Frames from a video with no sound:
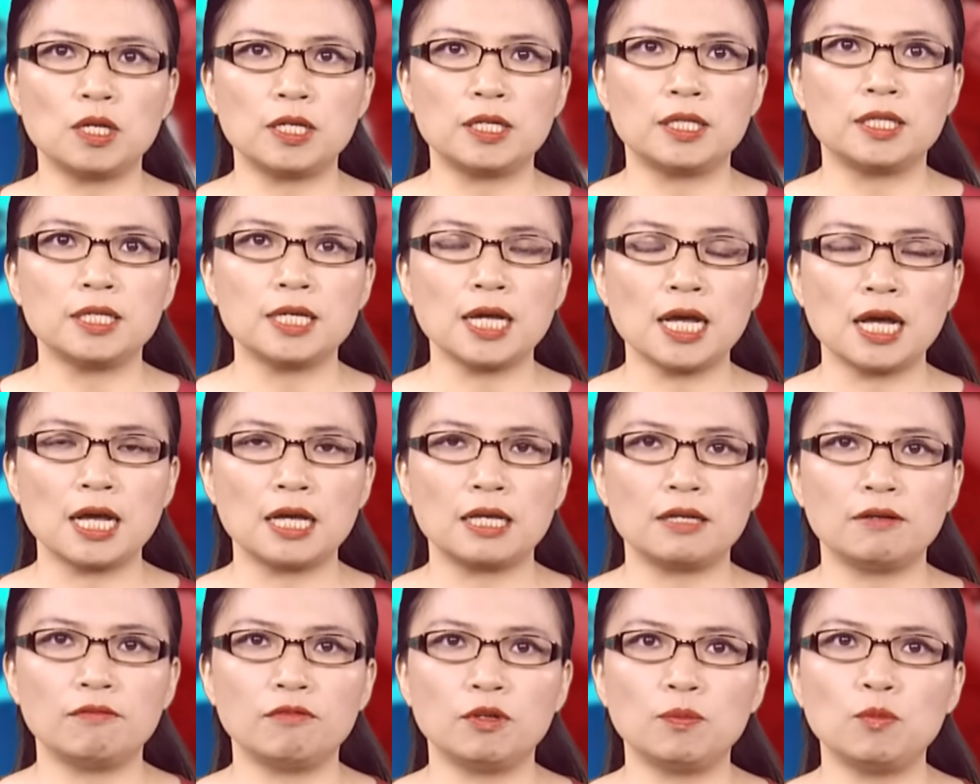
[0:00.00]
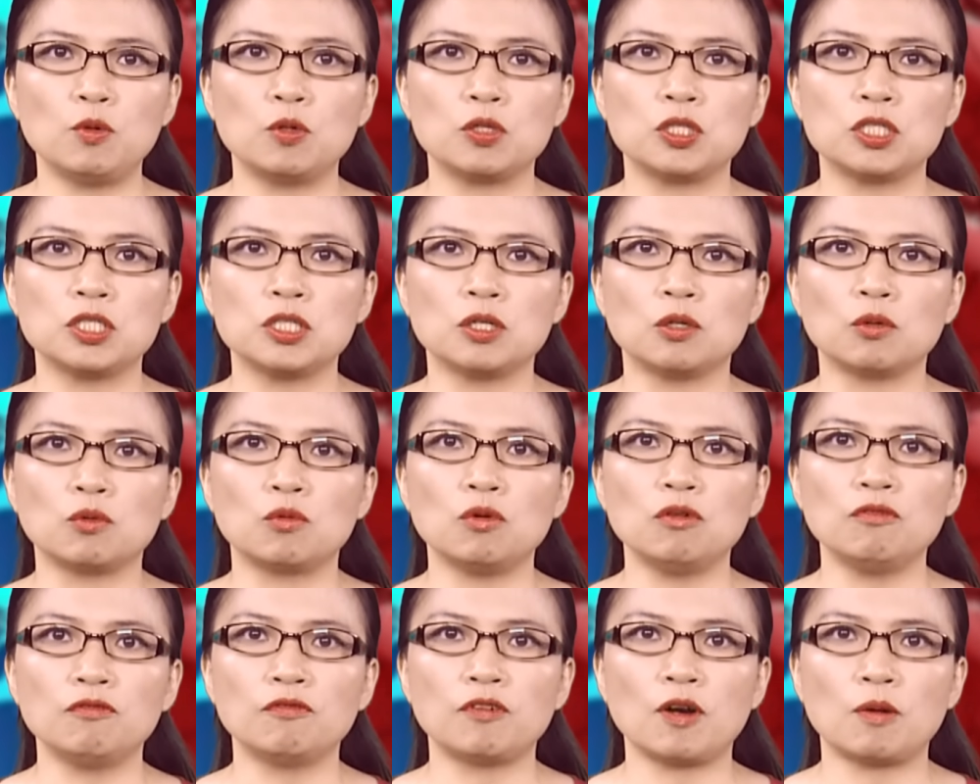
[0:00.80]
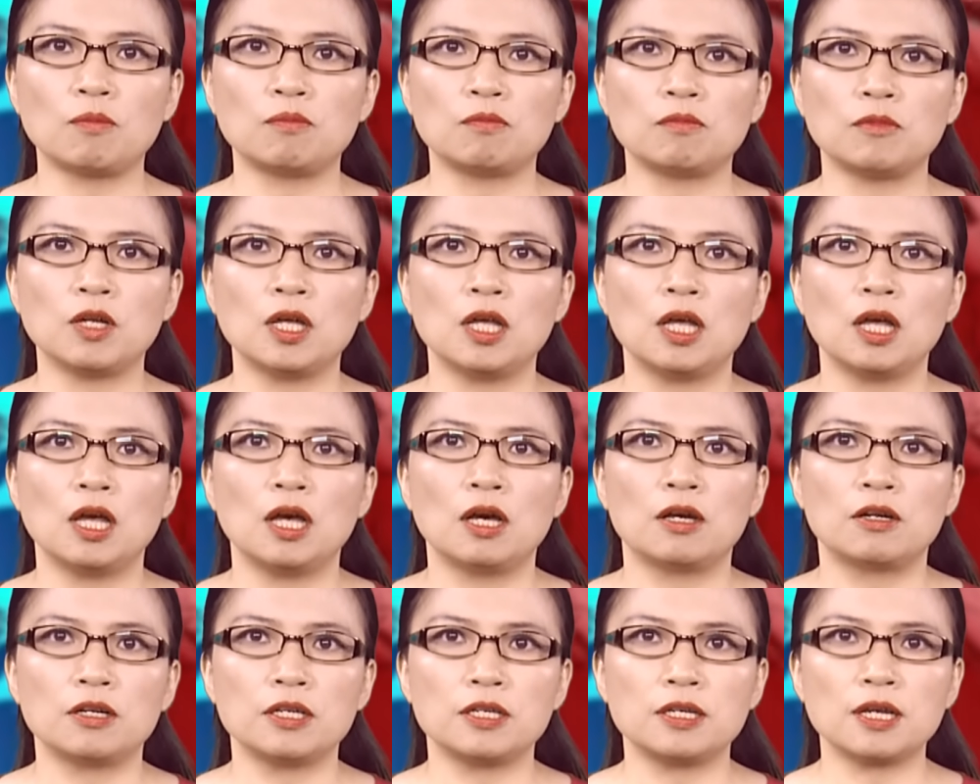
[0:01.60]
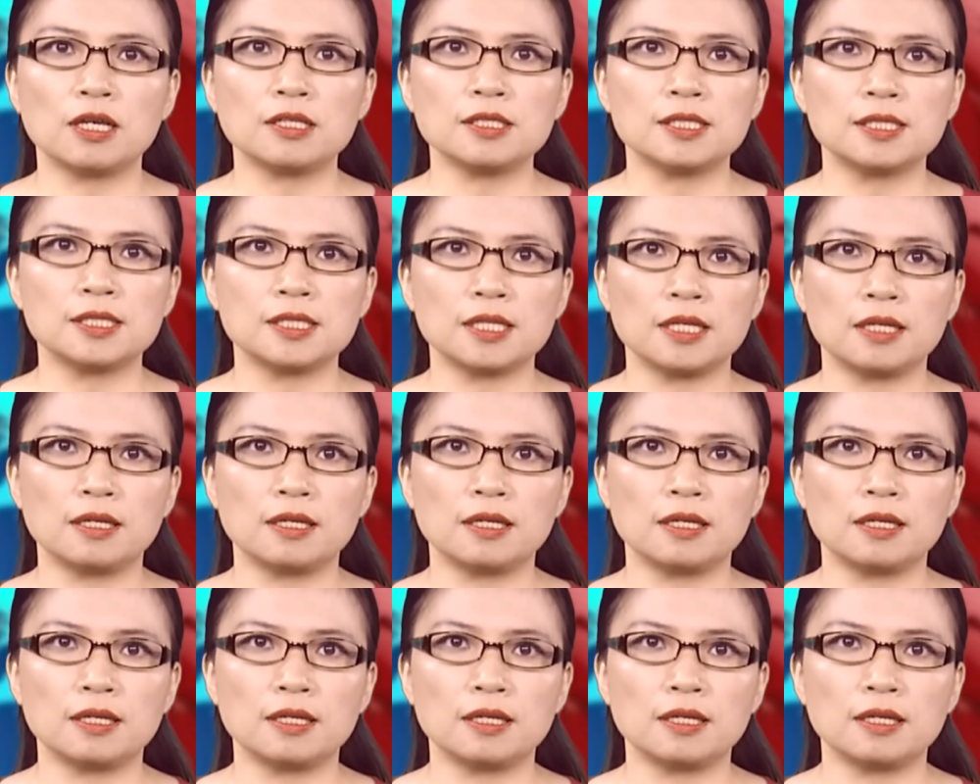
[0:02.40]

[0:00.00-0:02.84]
lần thứ hai với Bộ trưởng Quốc phòng Rinat